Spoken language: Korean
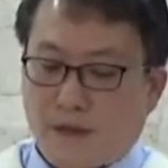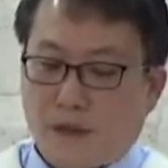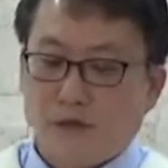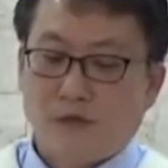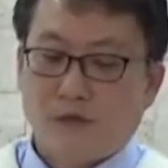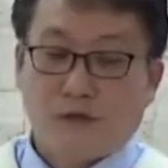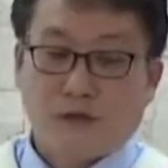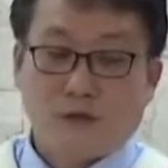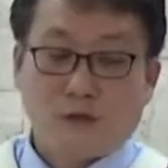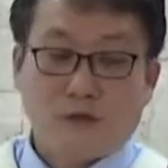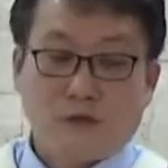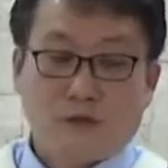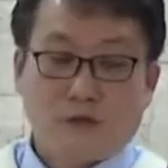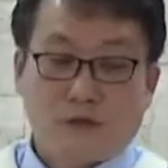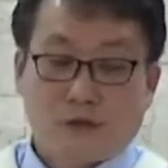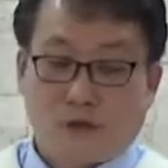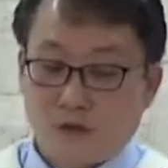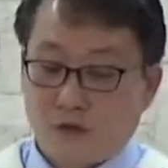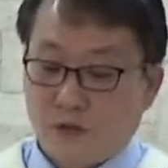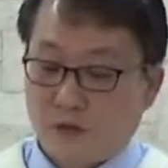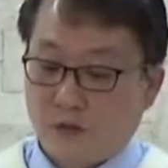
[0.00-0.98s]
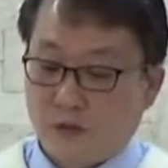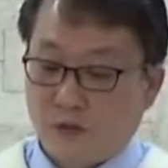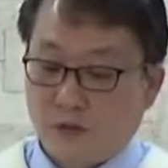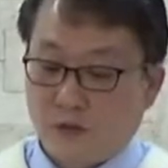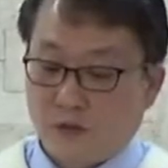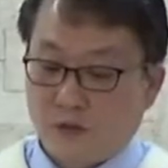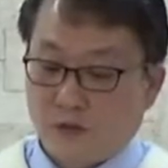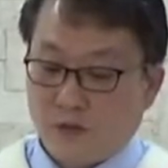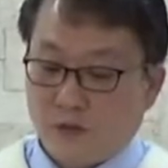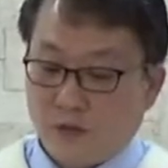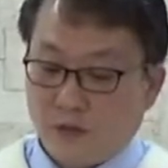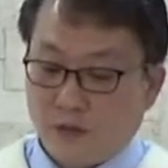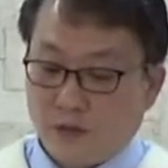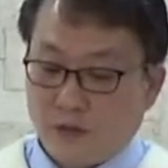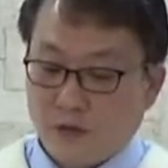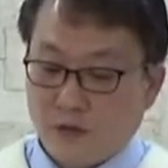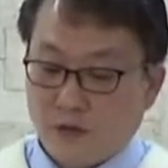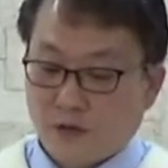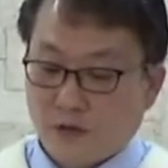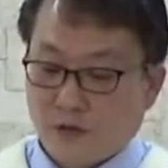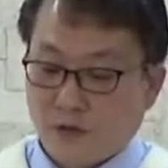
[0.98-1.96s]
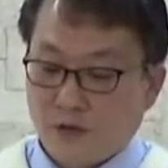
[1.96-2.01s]
그한그 그 정신
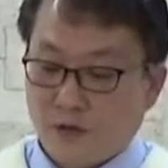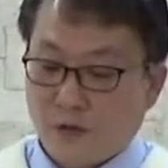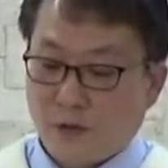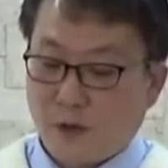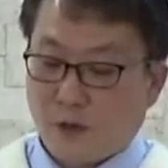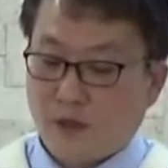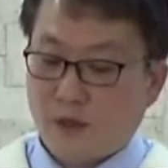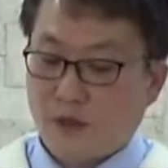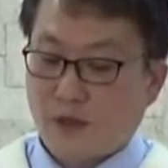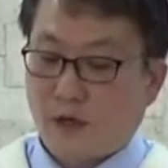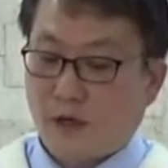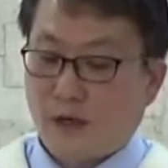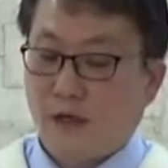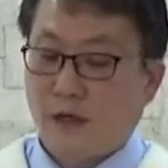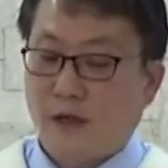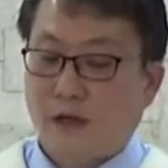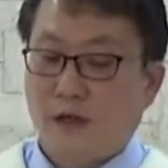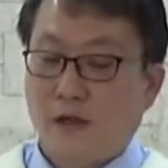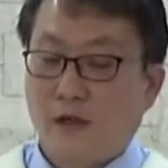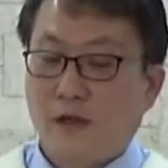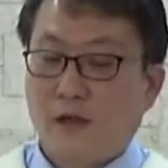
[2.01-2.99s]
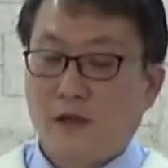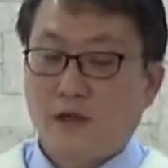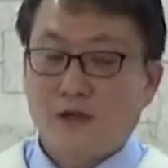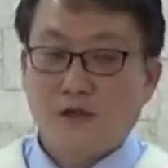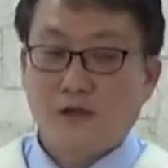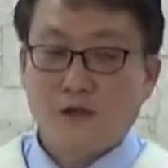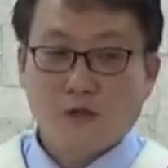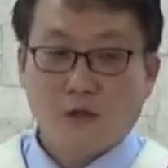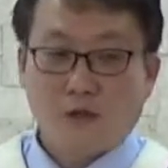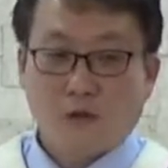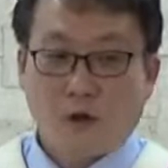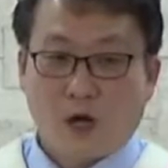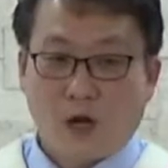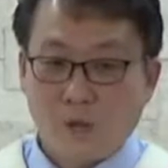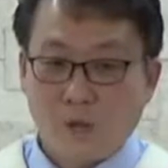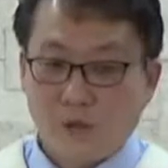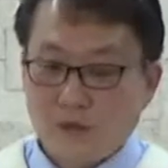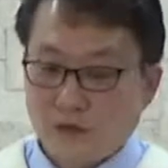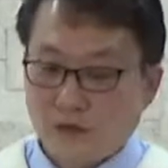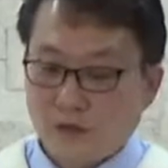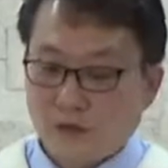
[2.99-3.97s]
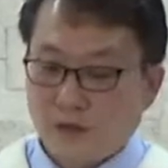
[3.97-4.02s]
신경 정신과 의사가 신경
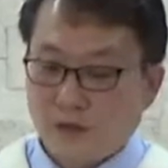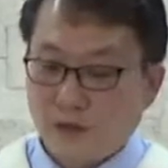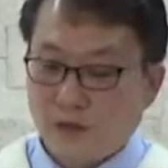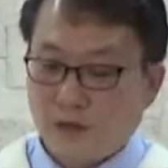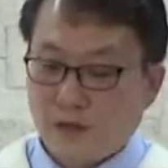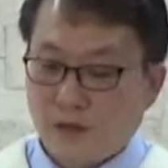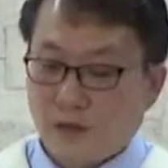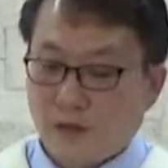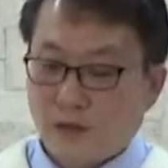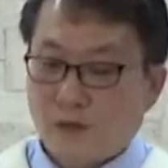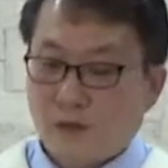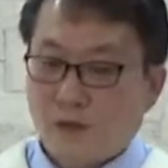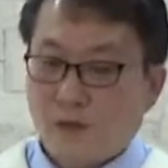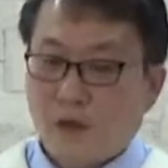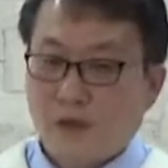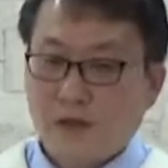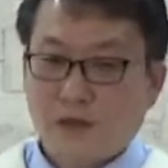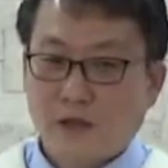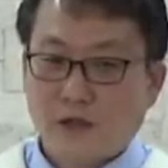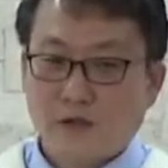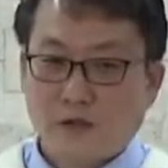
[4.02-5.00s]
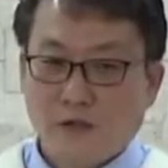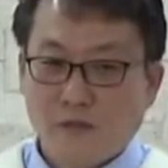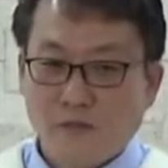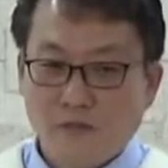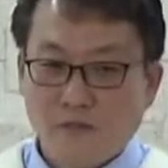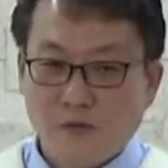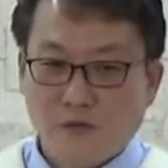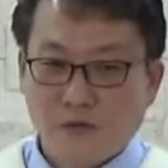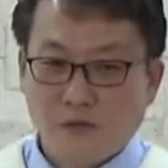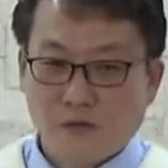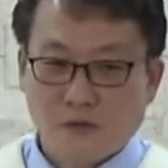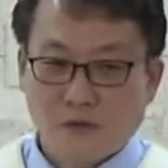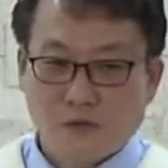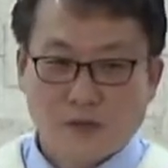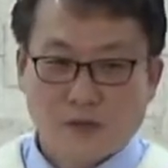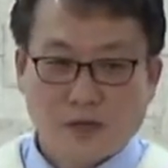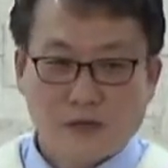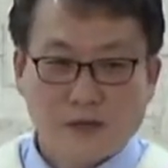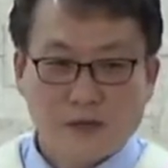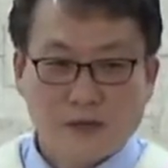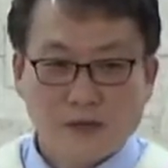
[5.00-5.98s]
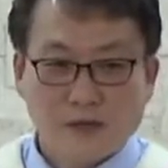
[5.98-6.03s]
과민증 걸린 환자 천명을
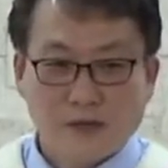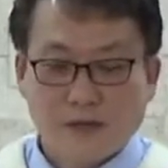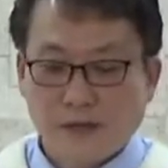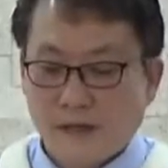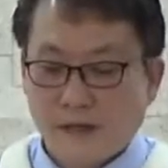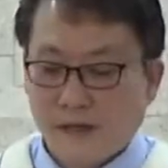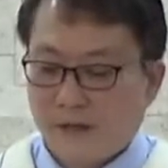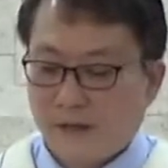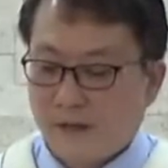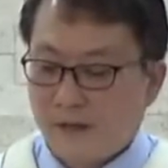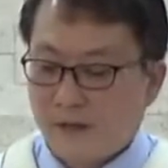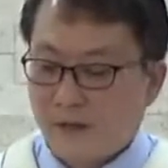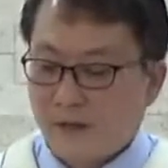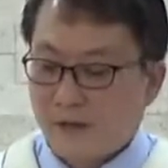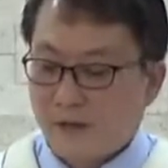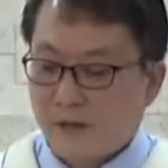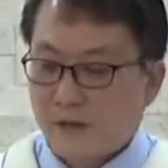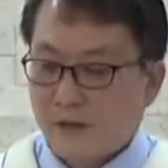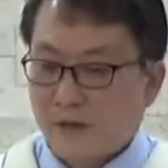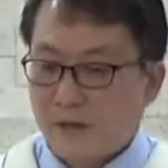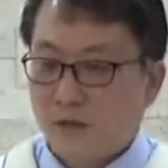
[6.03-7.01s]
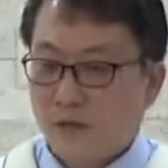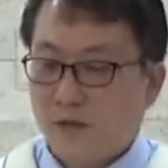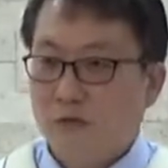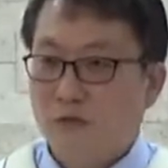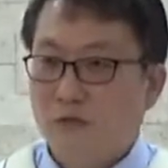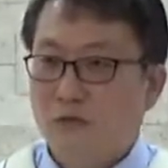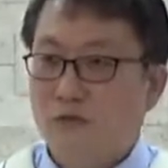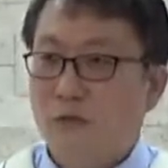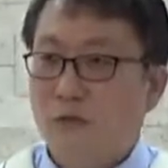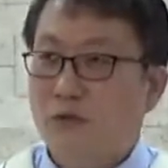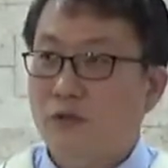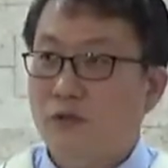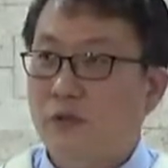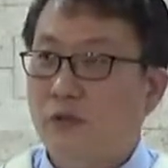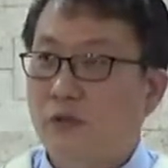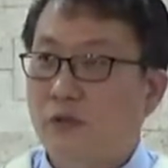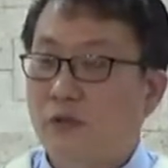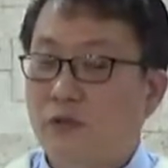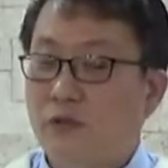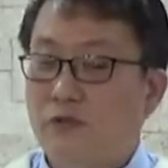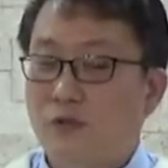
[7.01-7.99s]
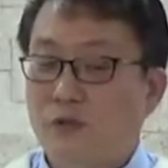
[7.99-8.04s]
조사를 했는데 여러분들도
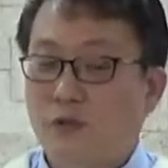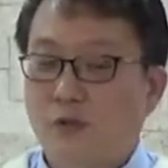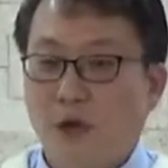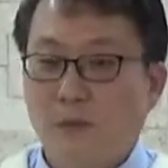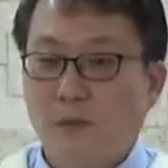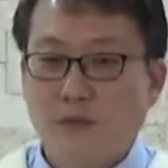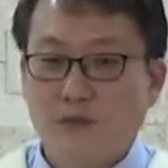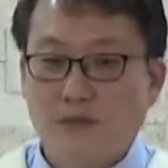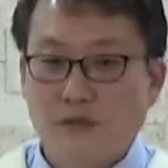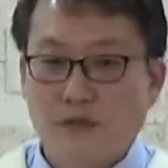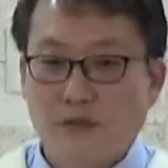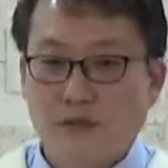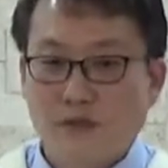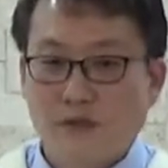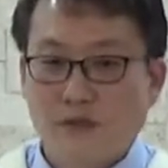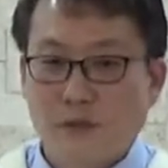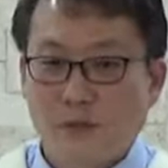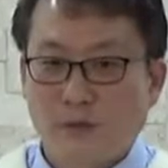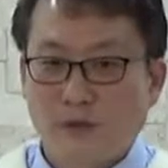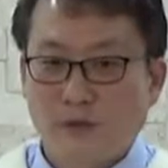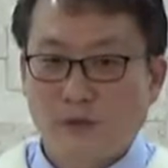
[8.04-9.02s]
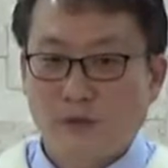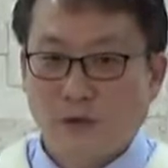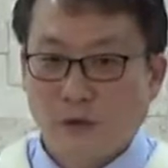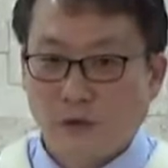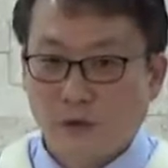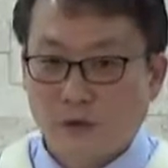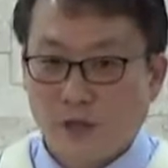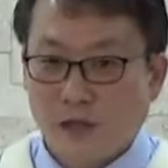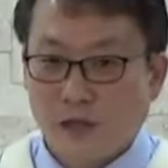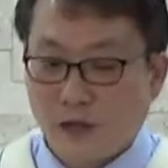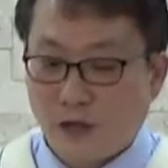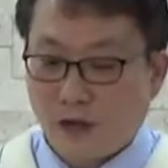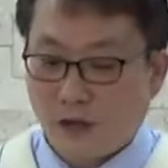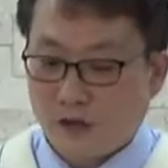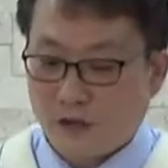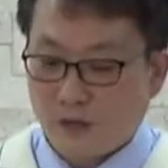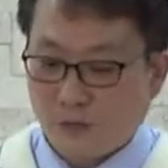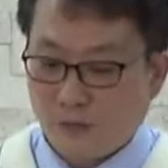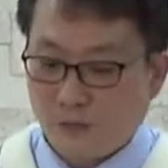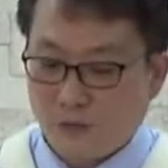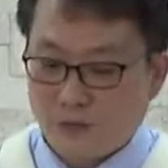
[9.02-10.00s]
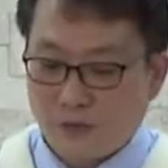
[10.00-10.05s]
혹시 신경 과민증이 있으면 거기에
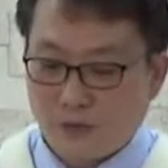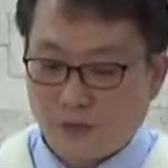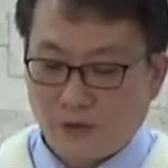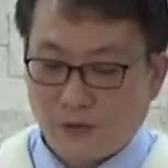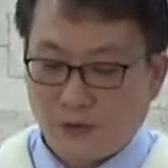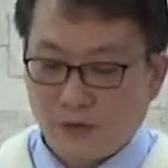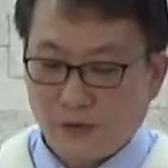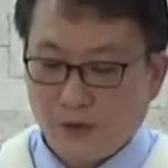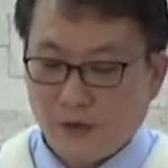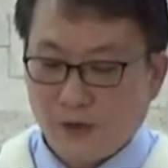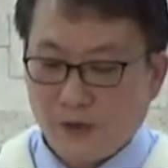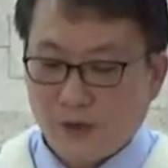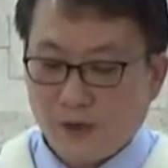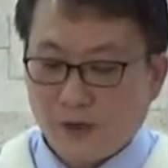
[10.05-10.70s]
해당하는가 보세요.